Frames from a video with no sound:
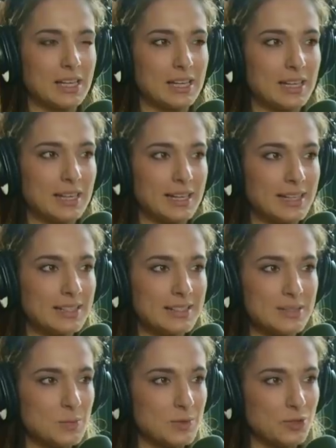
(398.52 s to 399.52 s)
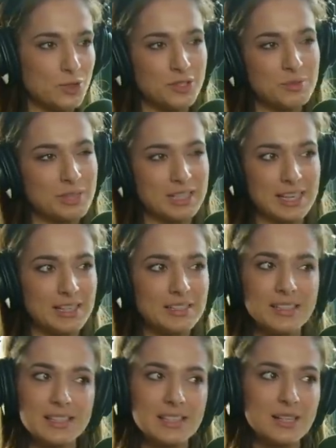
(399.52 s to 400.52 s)
gern allein. Also ich bin schon immer gern
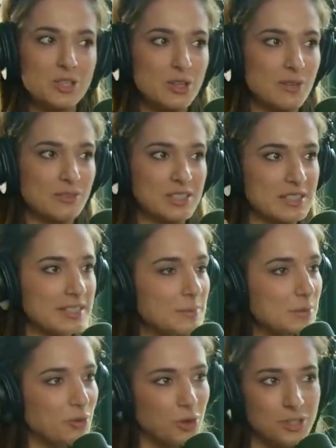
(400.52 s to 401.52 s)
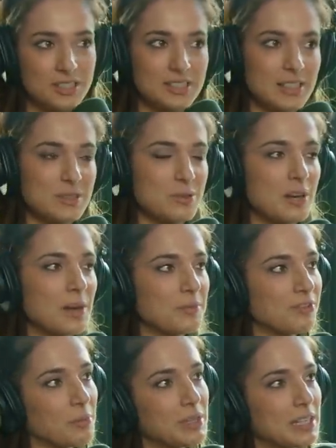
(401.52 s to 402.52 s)
in Gesellschaft. Ich mhm. lieb's, Freunde da zu
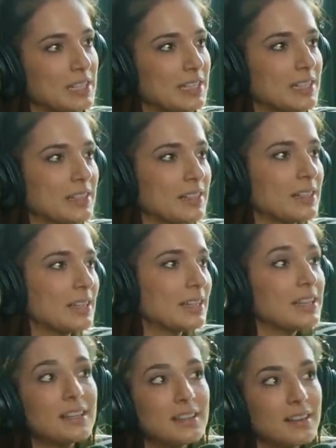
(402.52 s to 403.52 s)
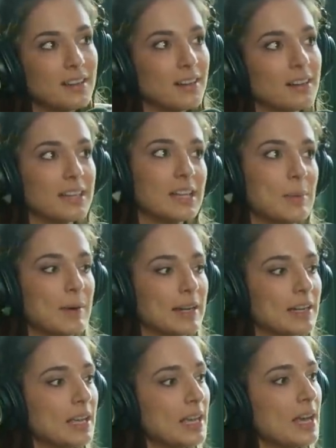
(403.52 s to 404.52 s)
haben, Familie, Kinder,
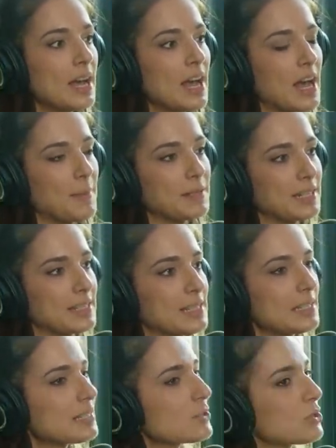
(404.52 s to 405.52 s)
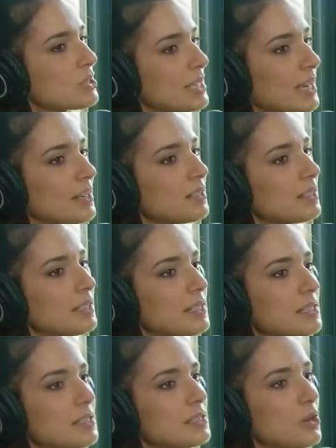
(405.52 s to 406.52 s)
Ehemann. Aber tatsächlich zur Zeit
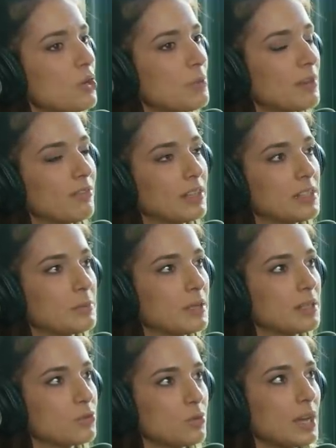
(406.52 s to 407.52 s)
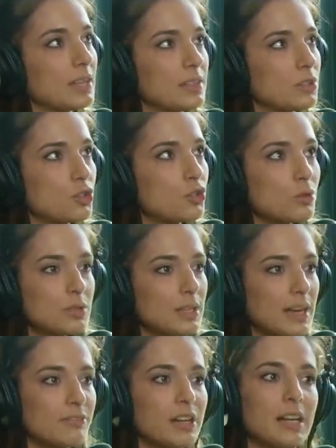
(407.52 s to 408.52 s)
genieße ich es auch mal, wenn ich mal so echt eine Stunde
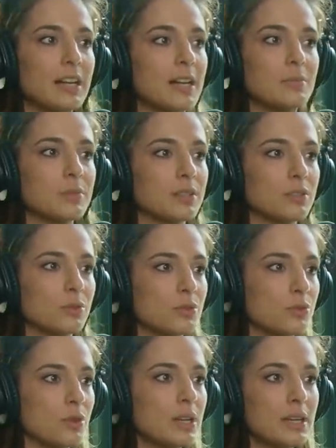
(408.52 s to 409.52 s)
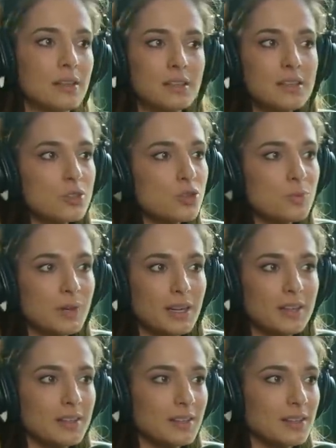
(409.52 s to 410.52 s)
einfach allein bin und so nichts
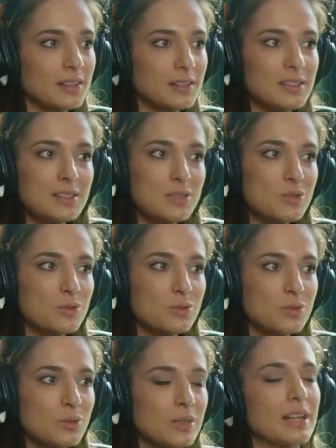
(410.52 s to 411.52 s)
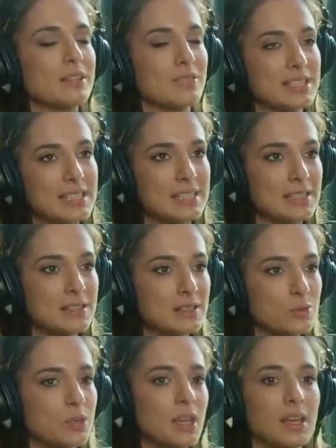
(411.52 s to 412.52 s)
spreche, nichts tue. Also was heißt nichts
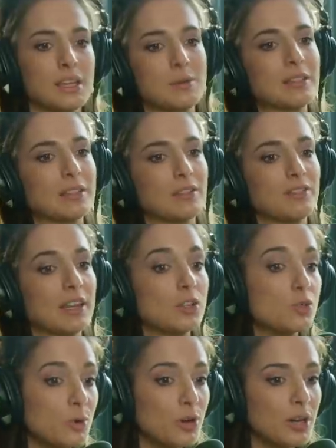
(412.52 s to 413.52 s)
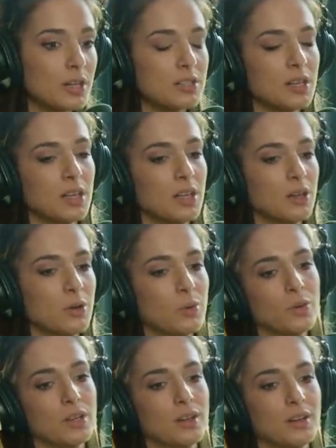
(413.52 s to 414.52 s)
tun? Ich mache dann vielleicht Sport
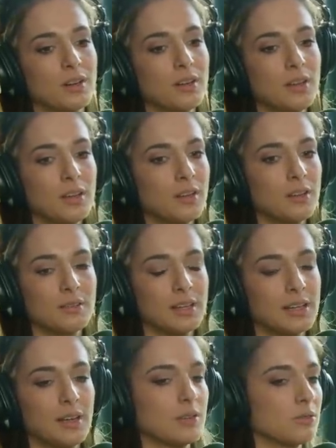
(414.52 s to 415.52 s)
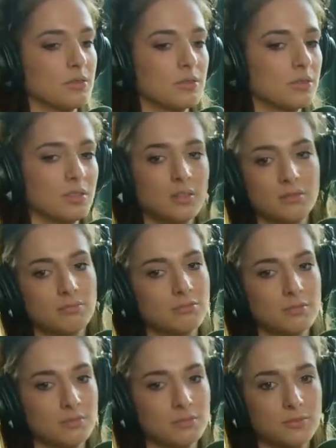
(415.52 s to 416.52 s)
oder keine Ahnung,
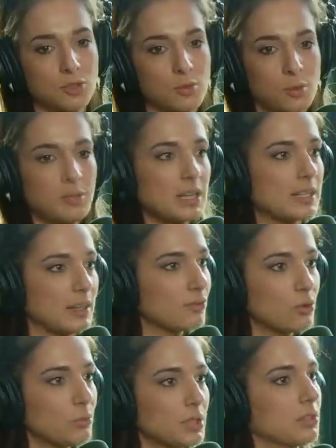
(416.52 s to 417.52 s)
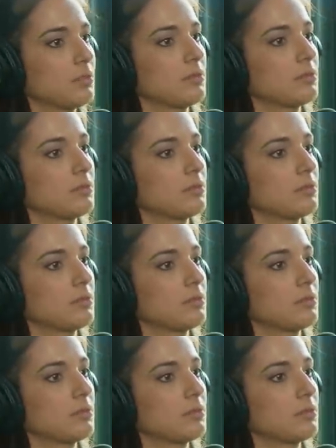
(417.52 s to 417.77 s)
kümmere mich halt einfach um mich.